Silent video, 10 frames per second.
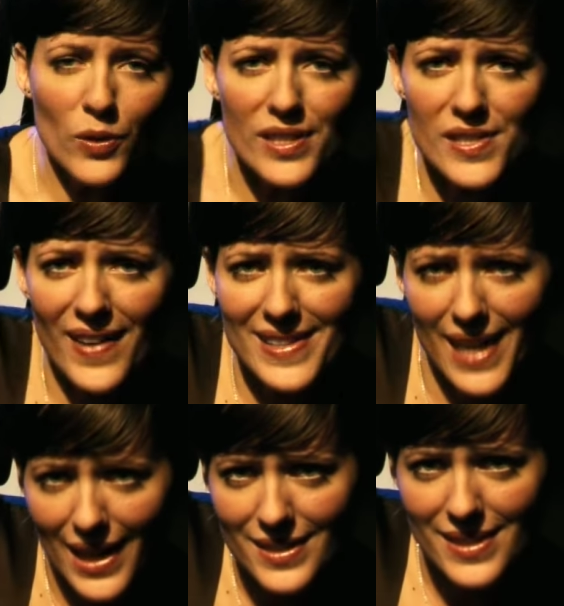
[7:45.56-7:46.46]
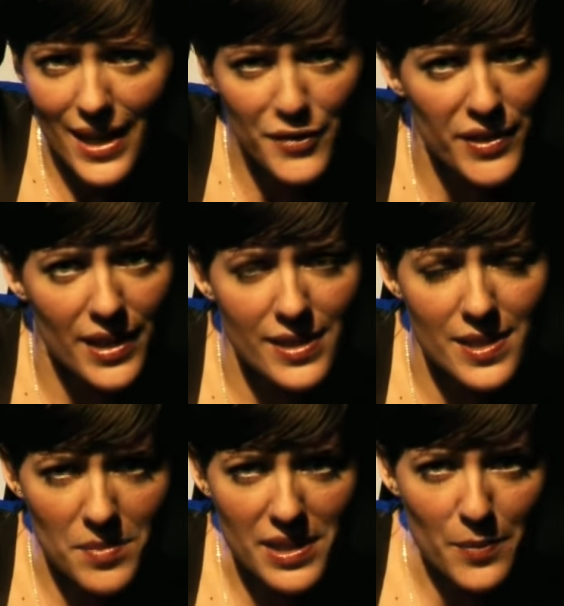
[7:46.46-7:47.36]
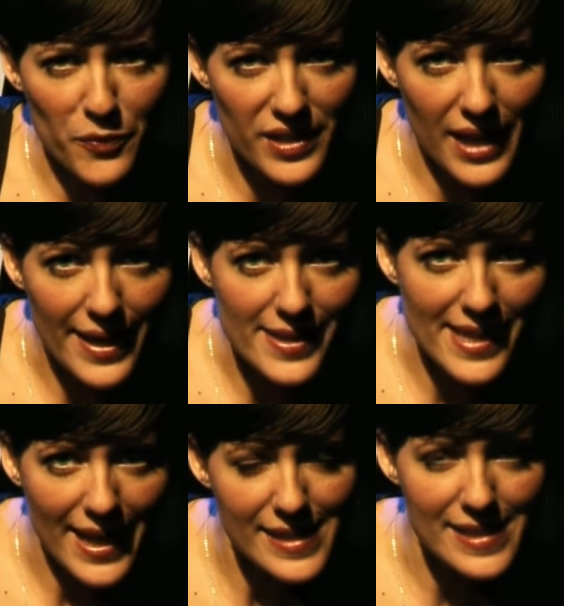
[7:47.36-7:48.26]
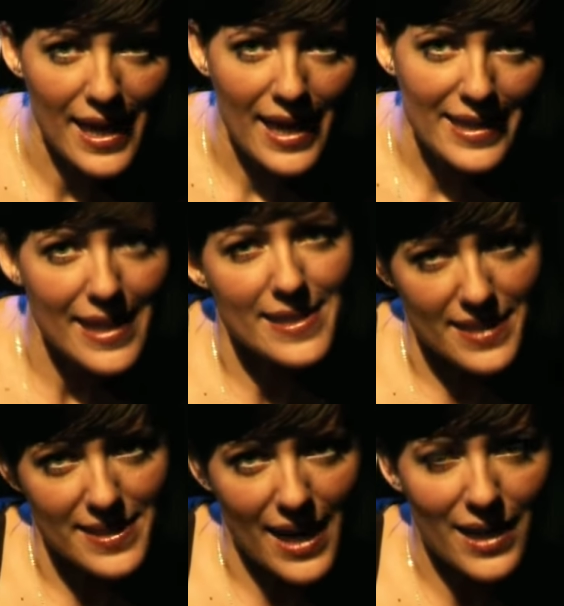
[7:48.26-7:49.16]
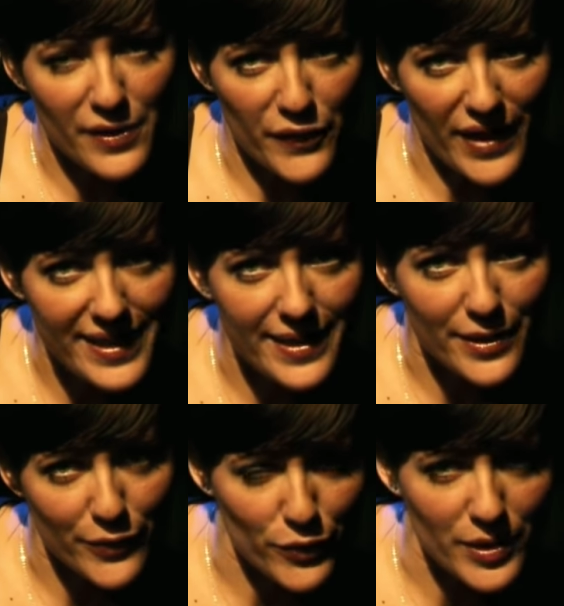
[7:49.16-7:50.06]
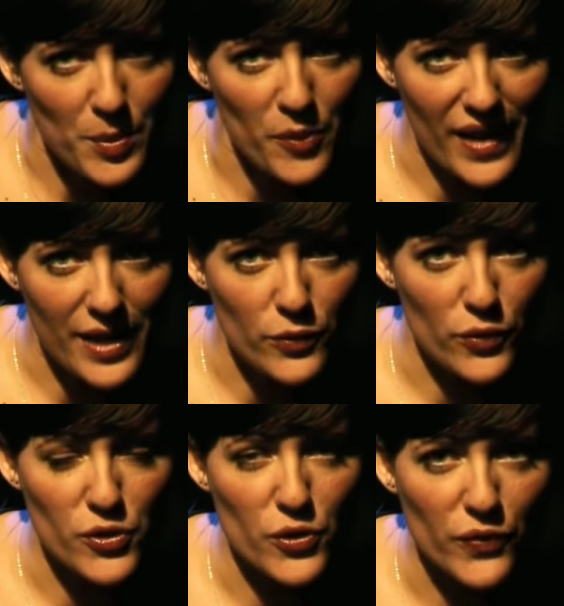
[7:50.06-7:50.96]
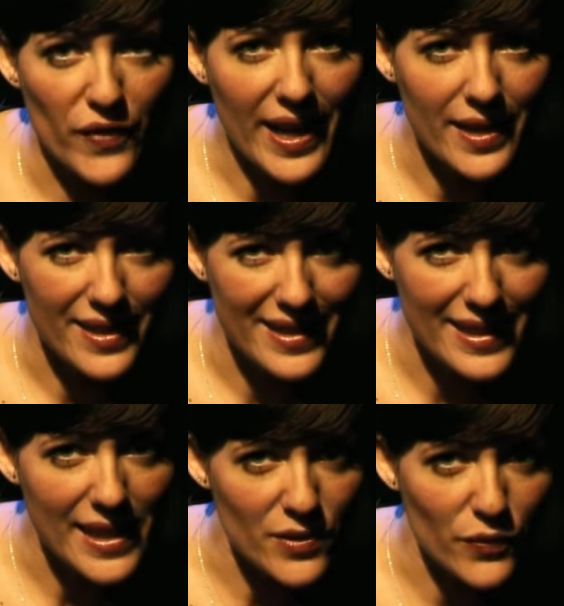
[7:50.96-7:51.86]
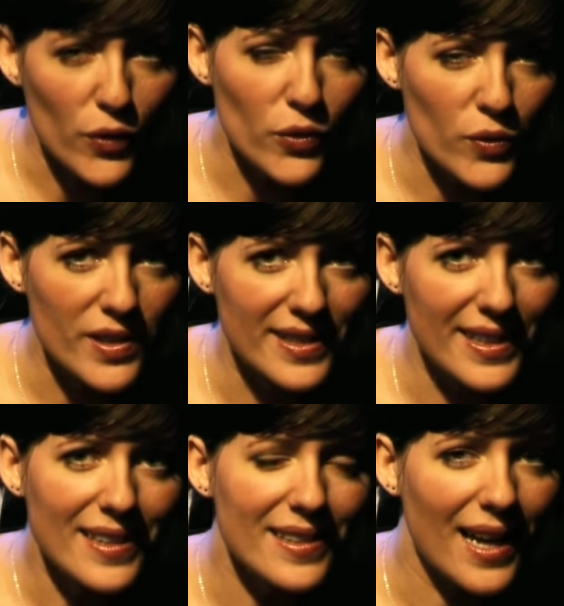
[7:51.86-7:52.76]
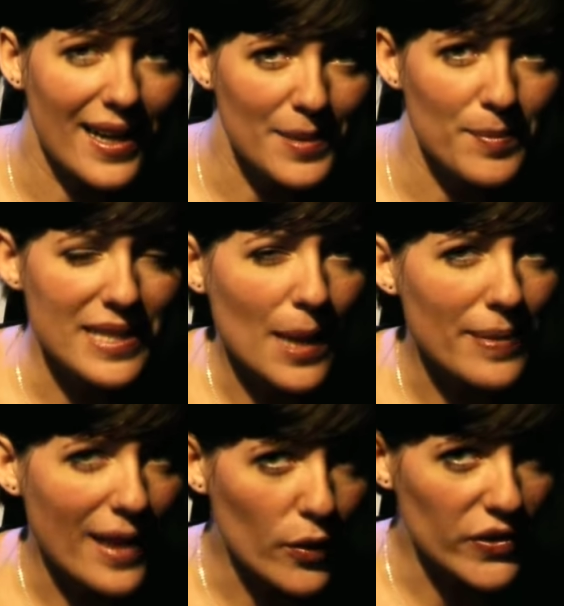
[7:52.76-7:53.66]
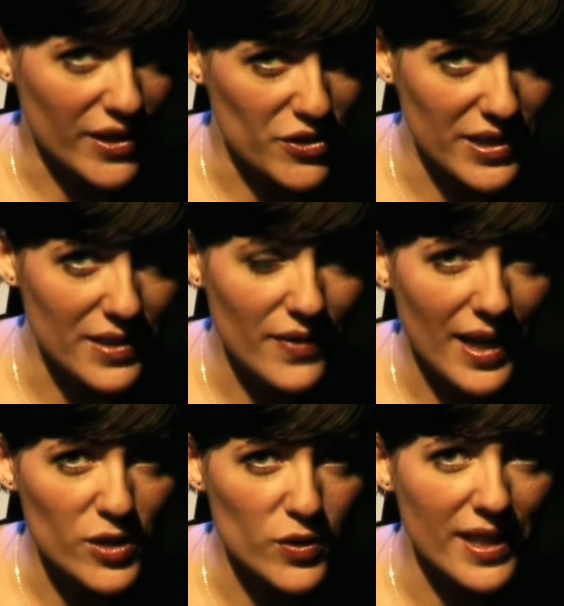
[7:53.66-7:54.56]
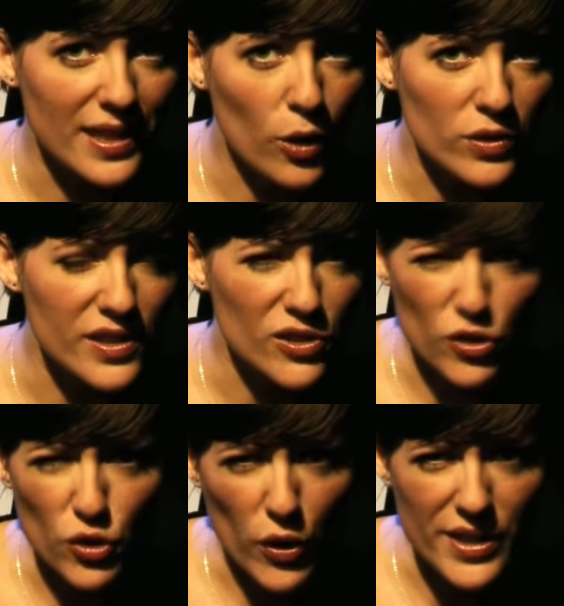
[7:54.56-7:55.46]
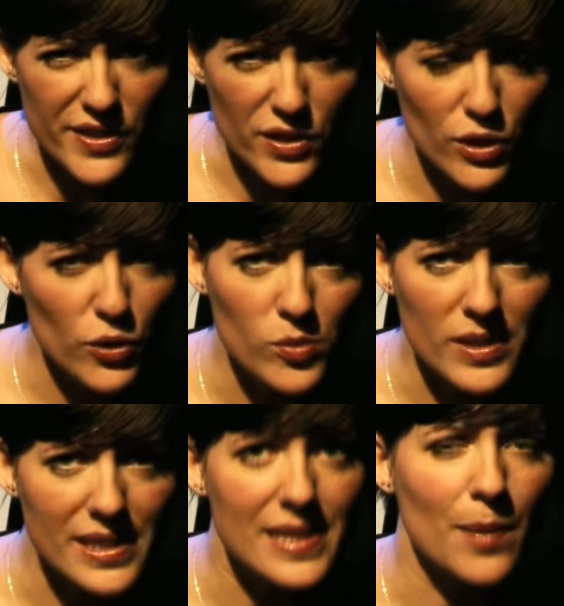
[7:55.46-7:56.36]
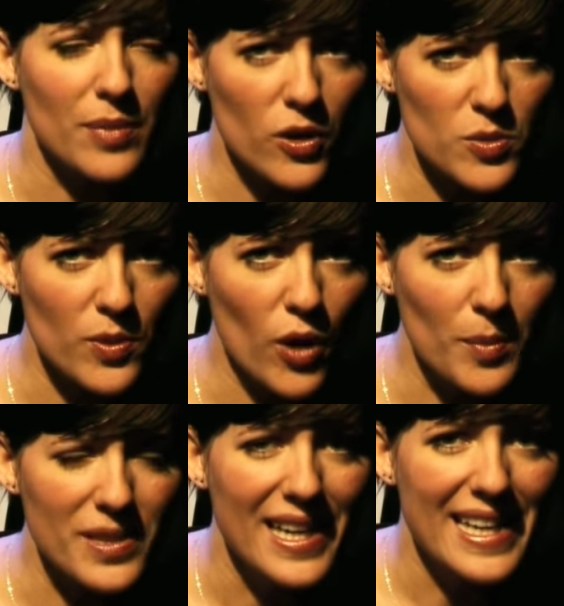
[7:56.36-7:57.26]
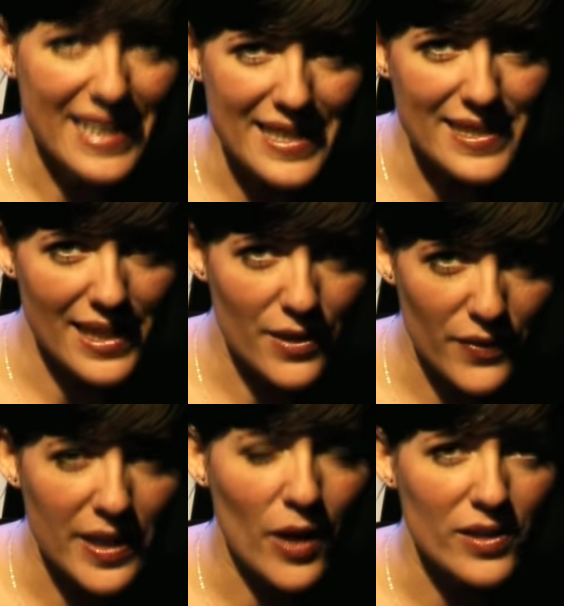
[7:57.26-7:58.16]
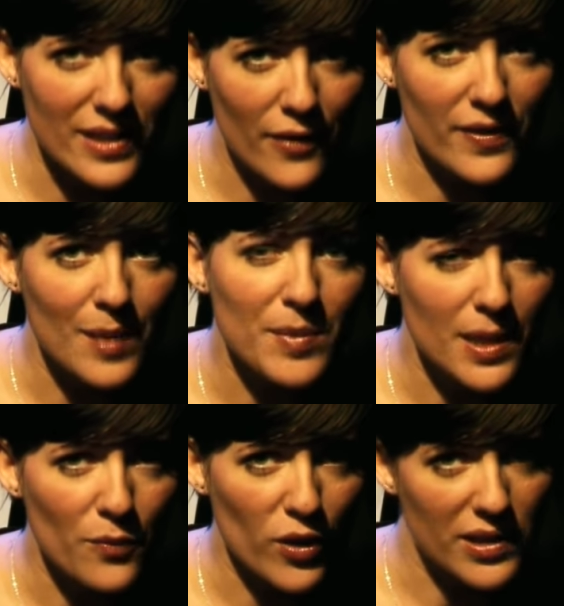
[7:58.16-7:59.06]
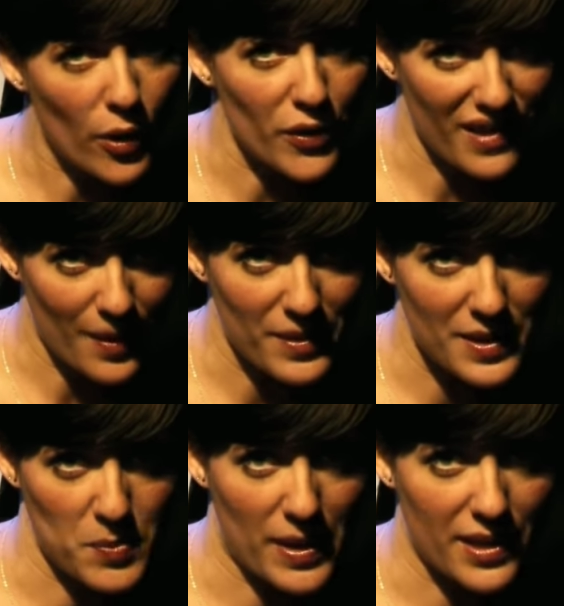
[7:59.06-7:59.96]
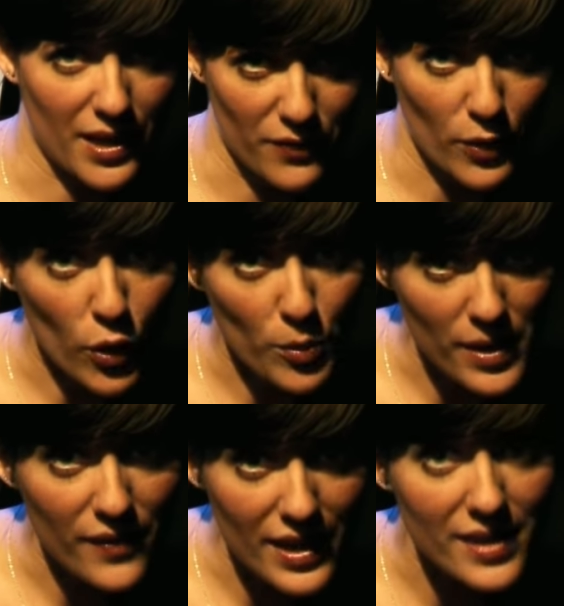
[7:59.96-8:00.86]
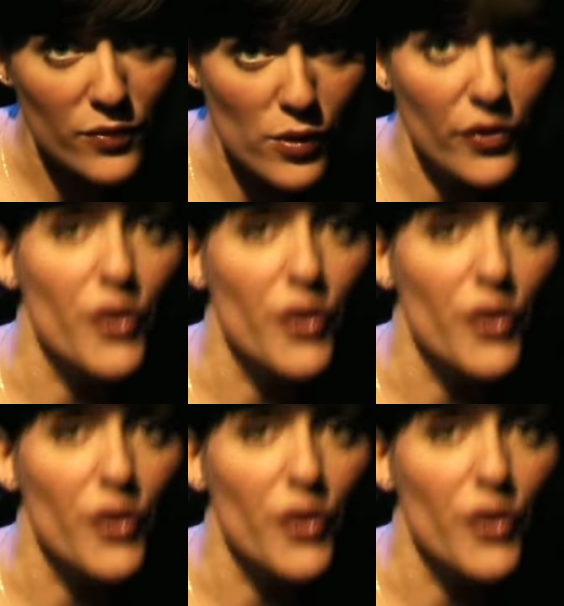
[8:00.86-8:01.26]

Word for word: Und das waren sie, alle drei Finalisten mit ihrem Finaltext. Jetzt sind ja alle Pfennige für die Bewertung schon weg. Jetzt wird unter den dreien mit Applaus entschieden. Wer also den lautesten, dollsten, jubelndsten Applaus bekommt, ist der Gewinner und darf dann mit dem Wodka heute Abend ins Bett gehen. Wir gucken mal, wer das wohl